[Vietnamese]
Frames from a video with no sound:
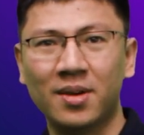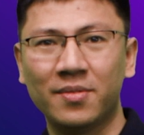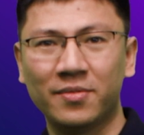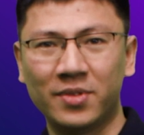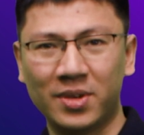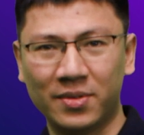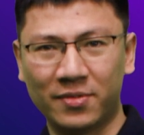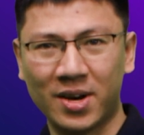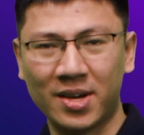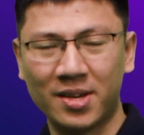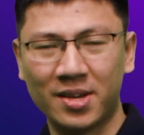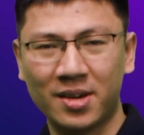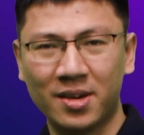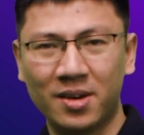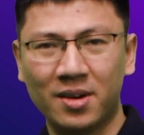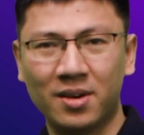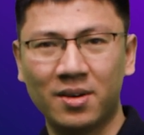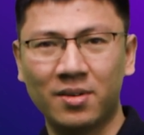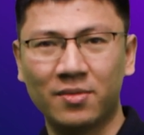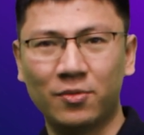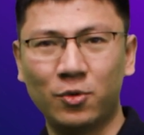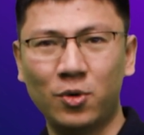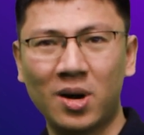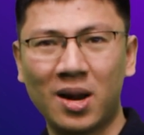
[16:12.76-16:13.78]
Vì vậy,
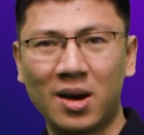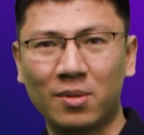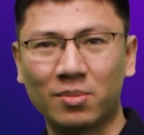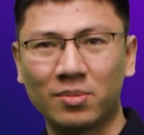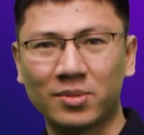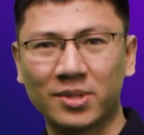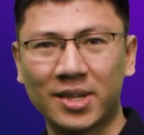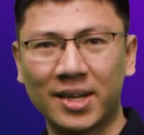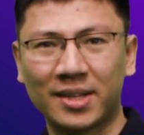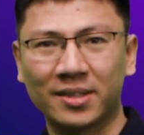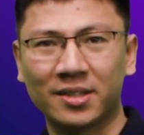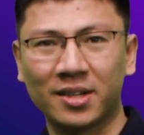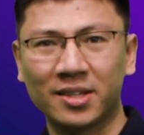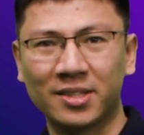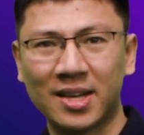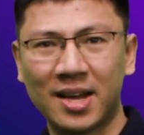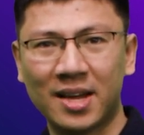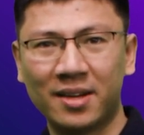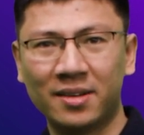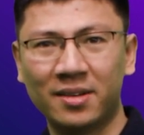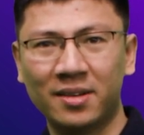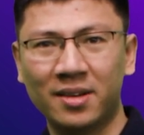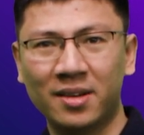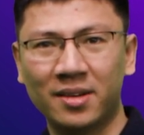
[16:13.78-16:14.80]
vui lòng dành thời
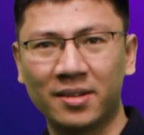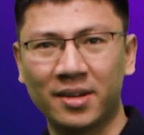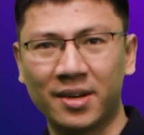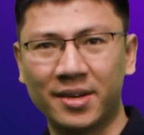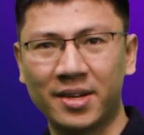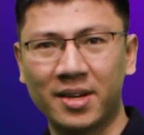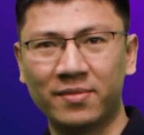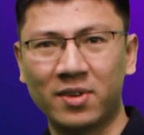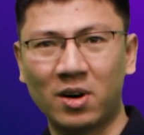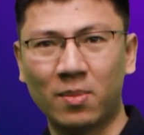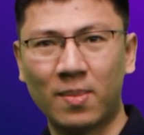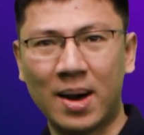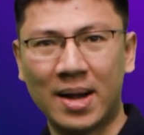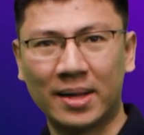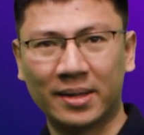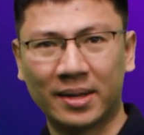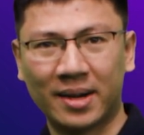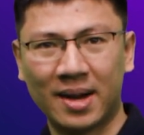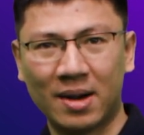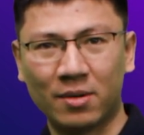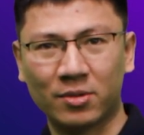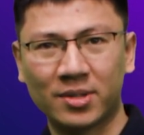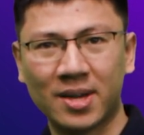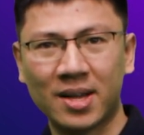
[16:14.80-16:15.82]
gian để điền vào bản
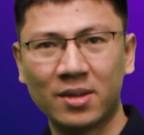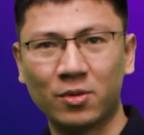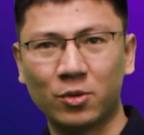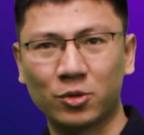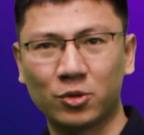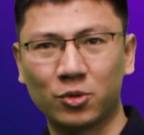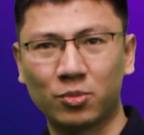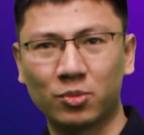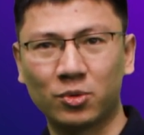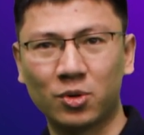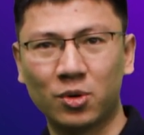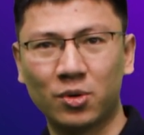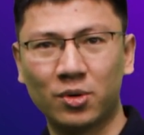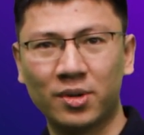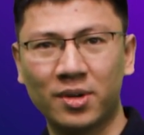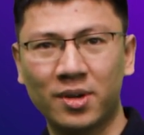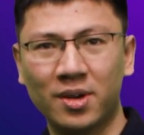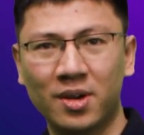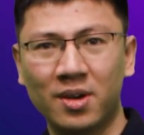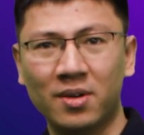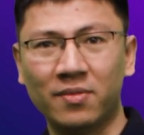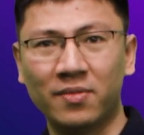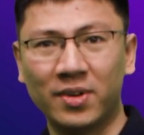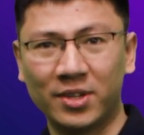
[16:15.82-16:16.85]
khảo sát của chúng tôi
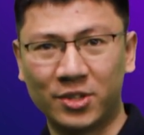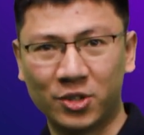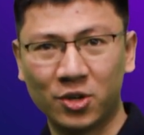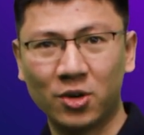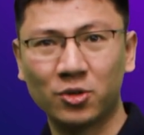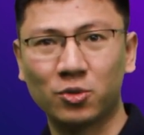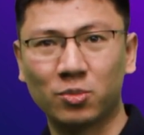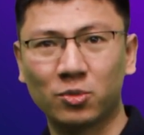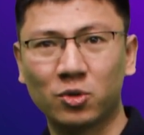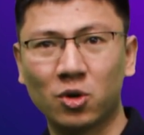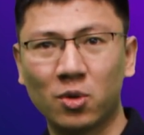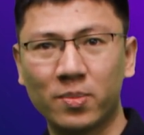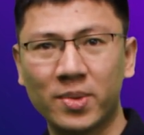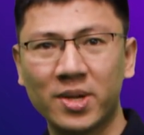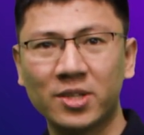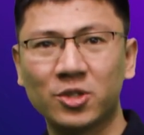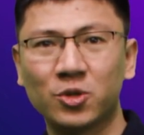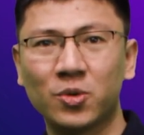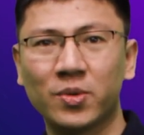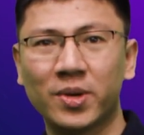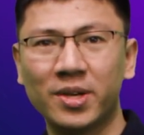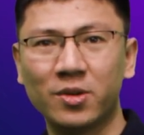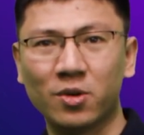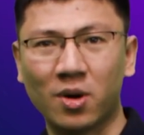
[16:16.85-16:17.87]
và cho chúng tôi biết
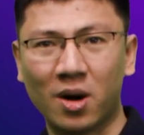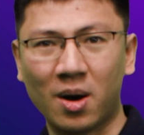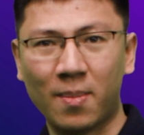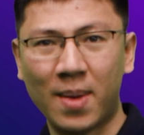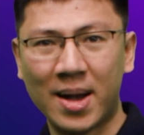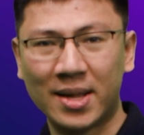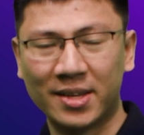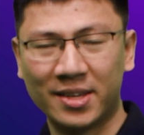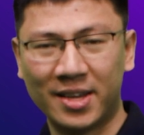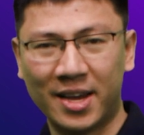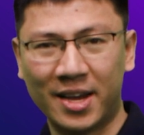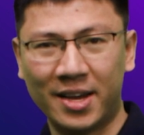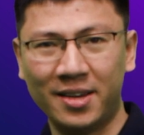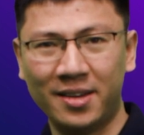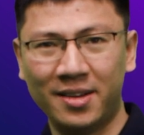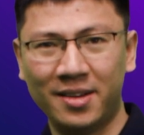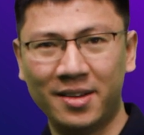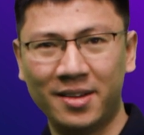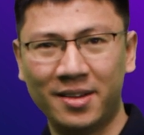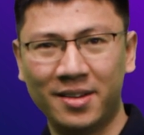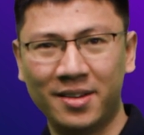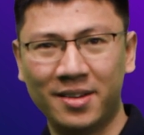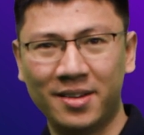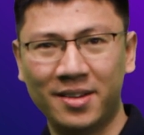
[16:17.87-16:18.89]
suy nghĩ của các bạn nhé.
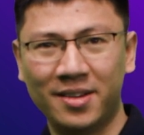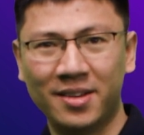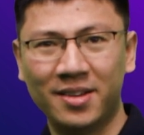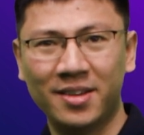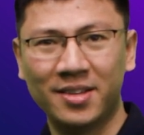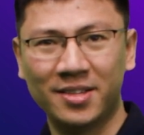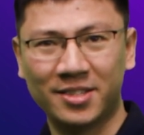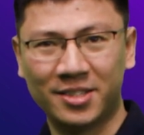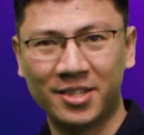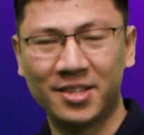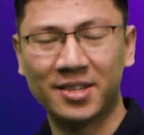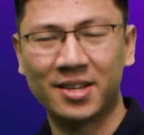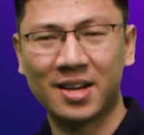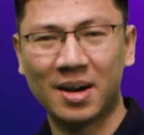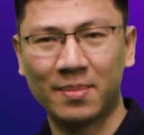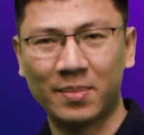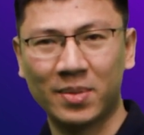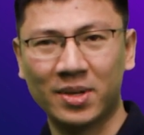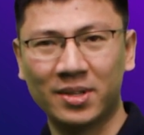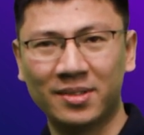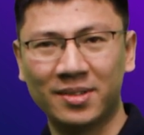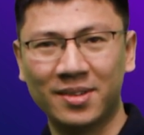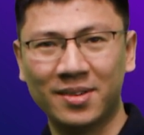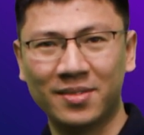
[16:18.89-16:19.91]
Xin cảm
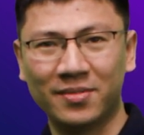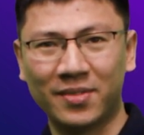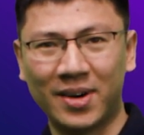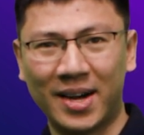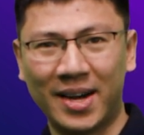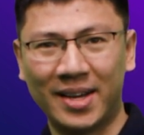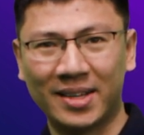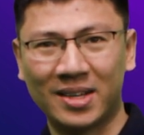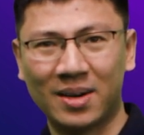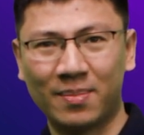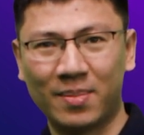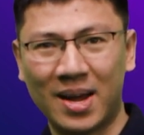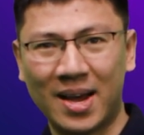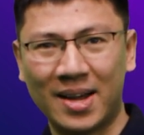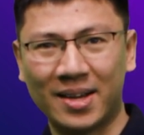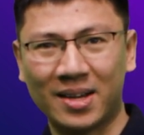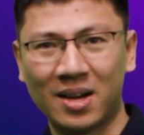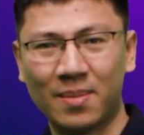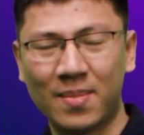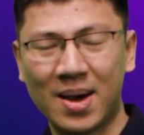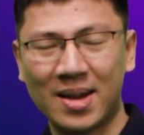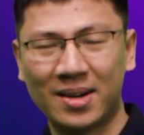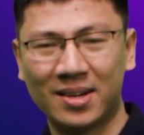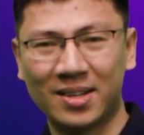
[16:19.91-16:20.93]
ơn và hẹn gặp lại
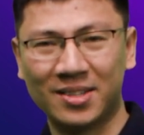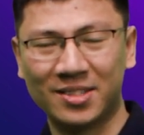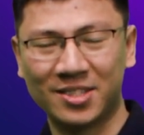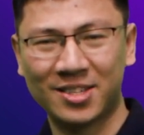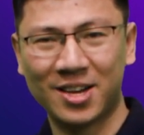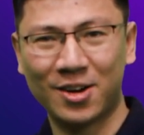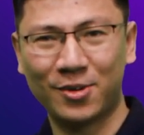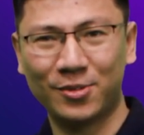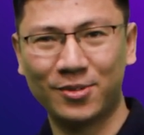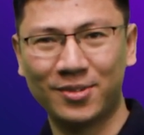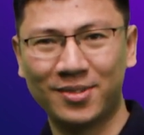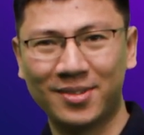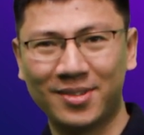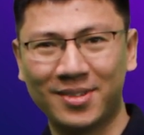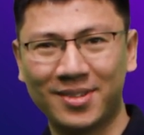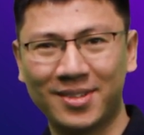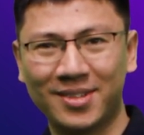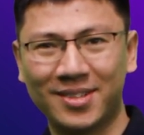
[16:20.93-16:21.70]
các bạn lần sau.